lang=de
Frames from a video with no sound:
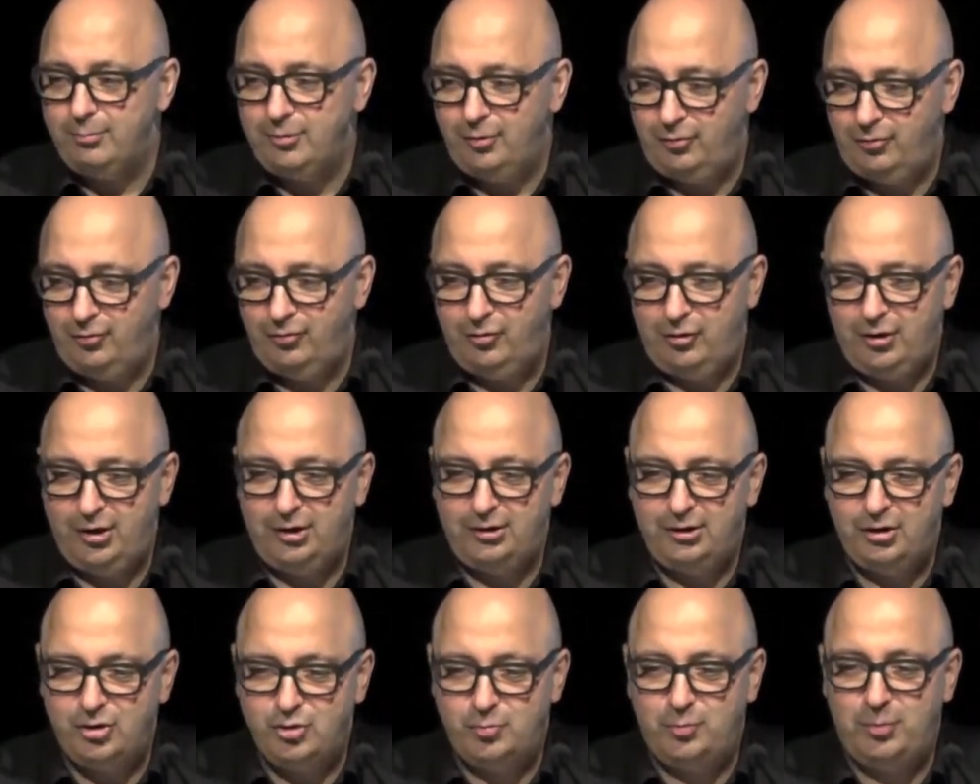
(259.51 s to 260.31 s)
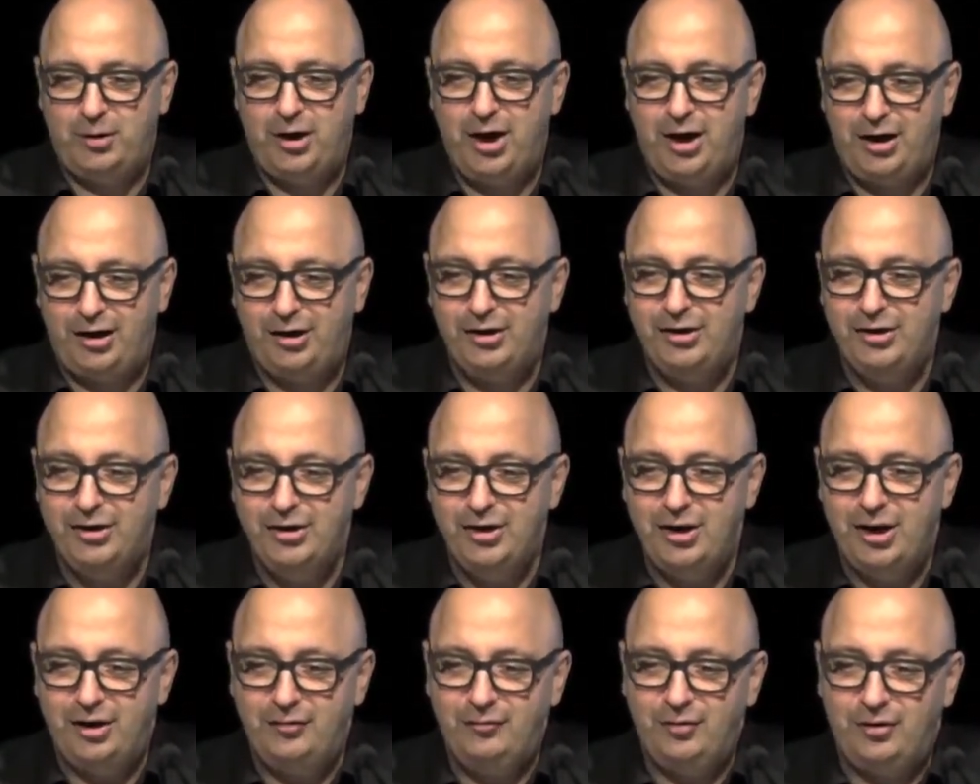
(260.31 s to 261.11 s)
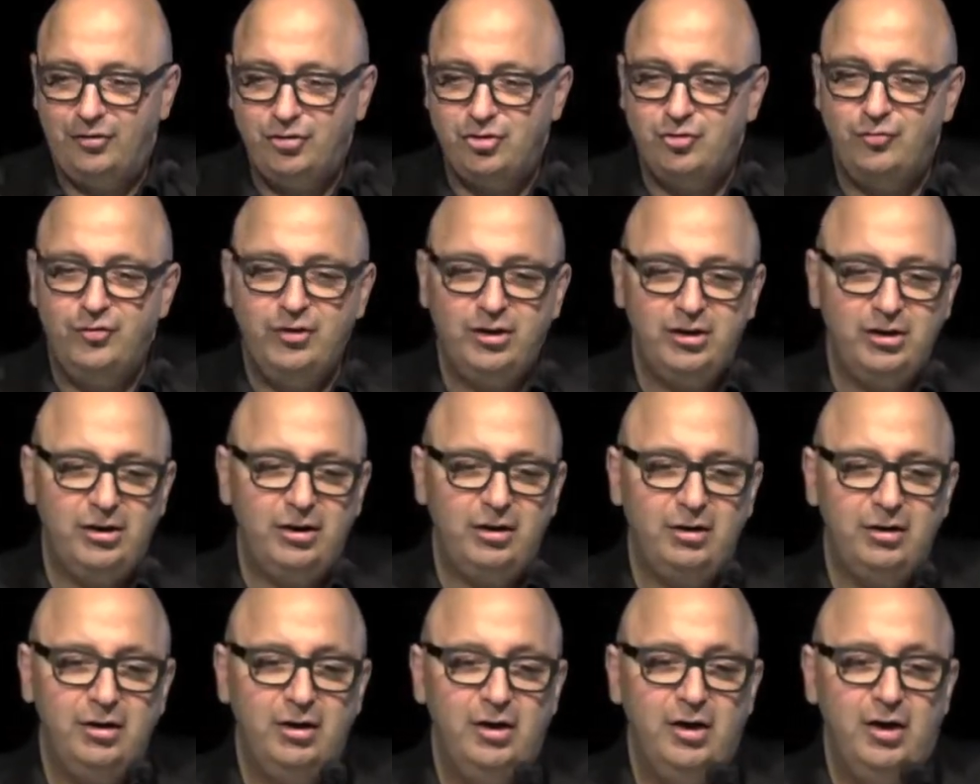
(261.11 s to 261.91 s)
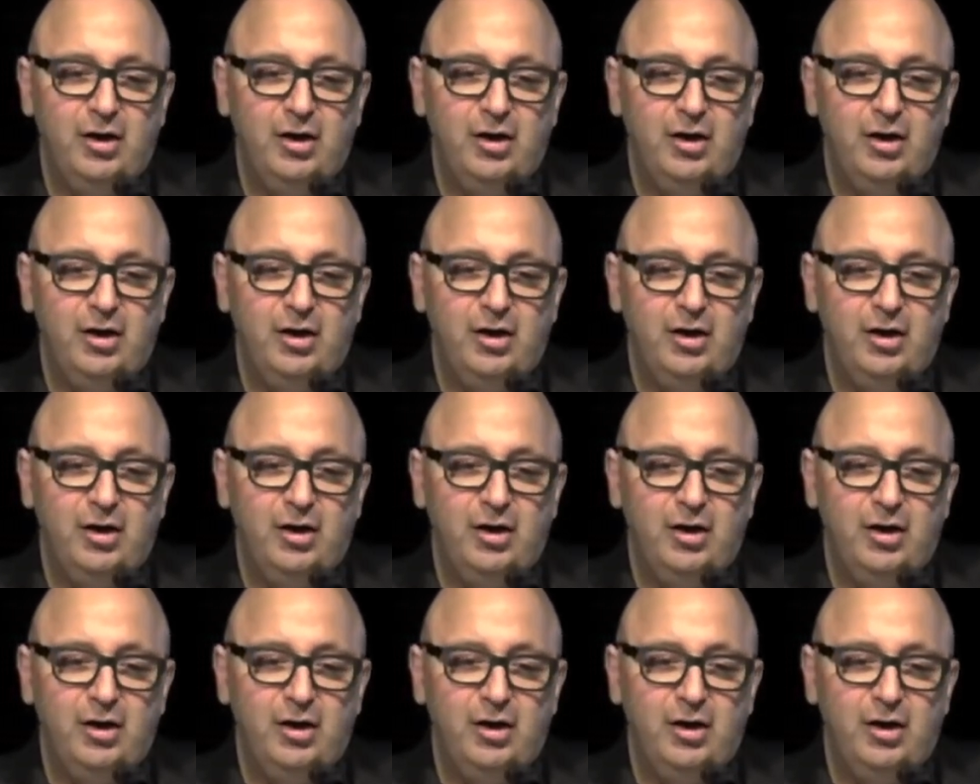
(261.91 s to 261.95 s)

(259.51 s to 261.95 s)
Das ist in anderen Sprachen etwas schwieriger.